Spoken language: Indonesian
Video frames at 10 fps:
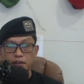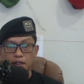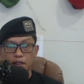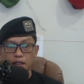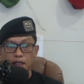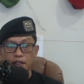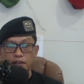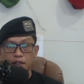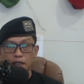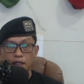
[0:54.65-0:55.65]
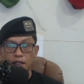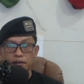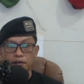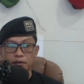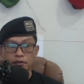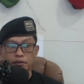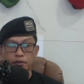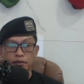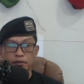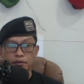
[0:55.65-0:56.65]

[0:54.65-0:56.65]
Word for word: terkait hal tersebut.